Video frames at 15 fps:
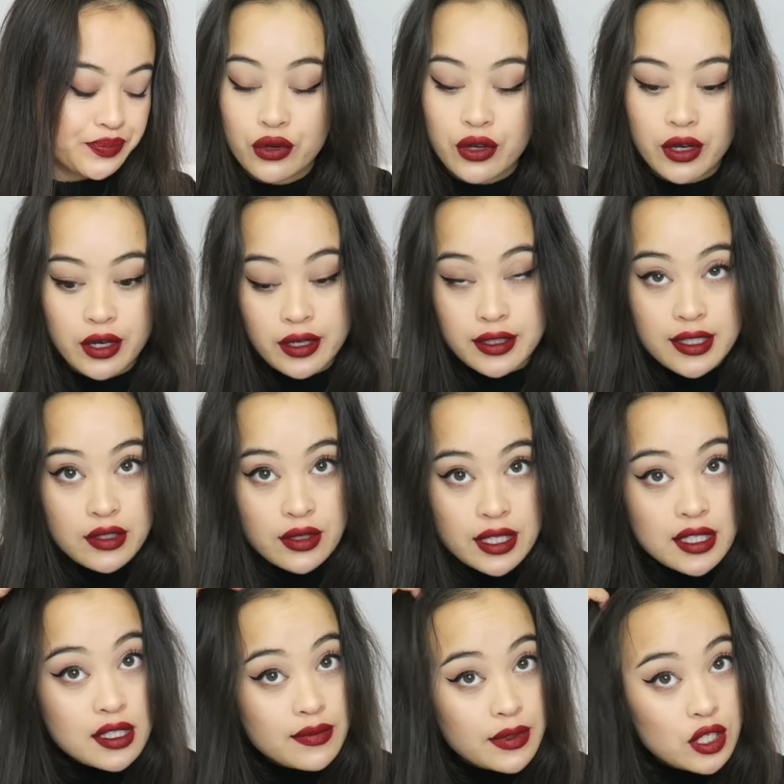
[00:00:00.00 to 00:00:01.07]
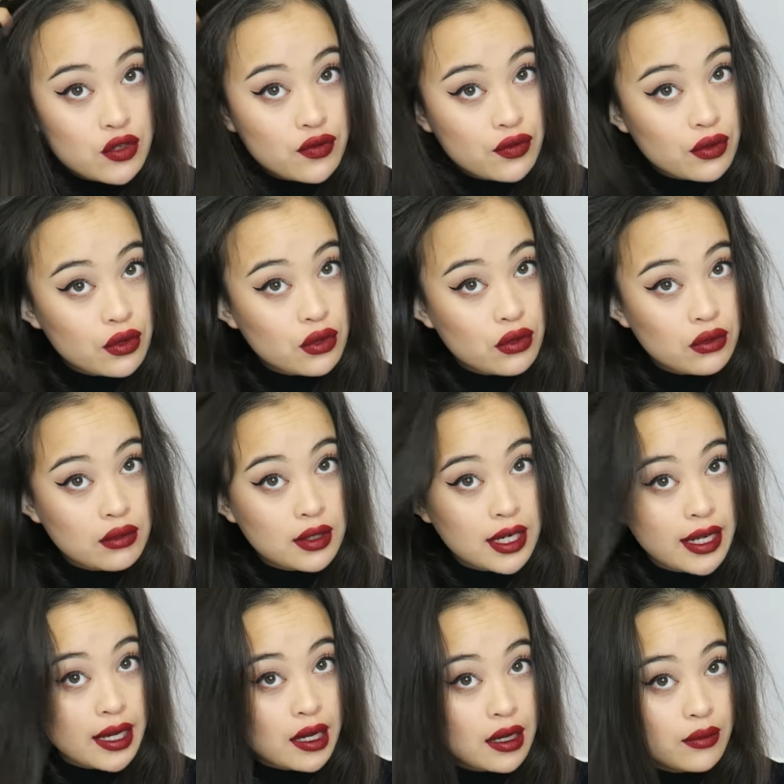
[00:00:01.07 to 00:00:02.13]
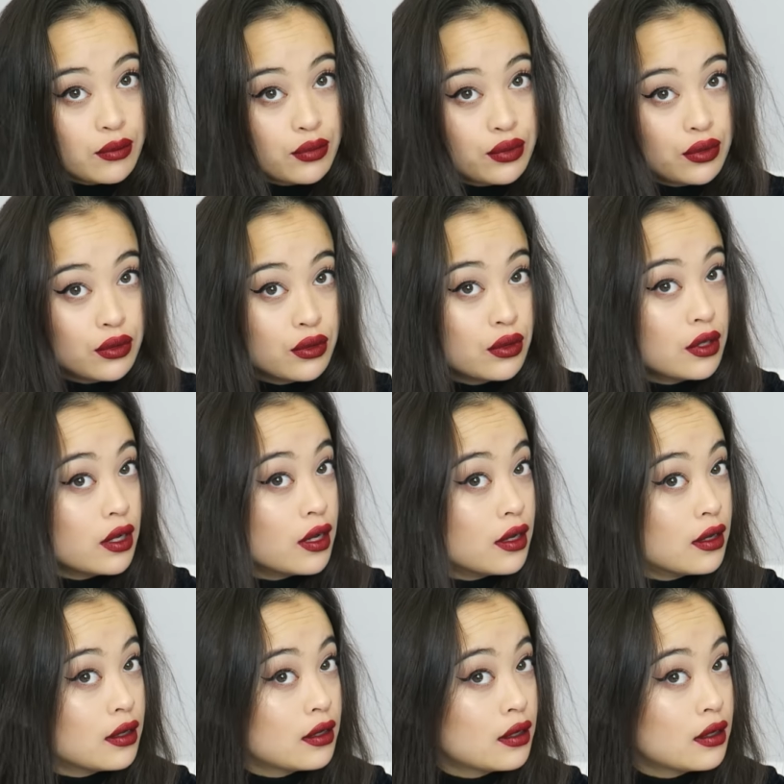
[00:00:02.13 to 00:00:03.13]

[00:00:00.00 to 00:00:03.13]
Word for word: Donc euh, désolée si mes cheveux ont l'air un peu... Euh,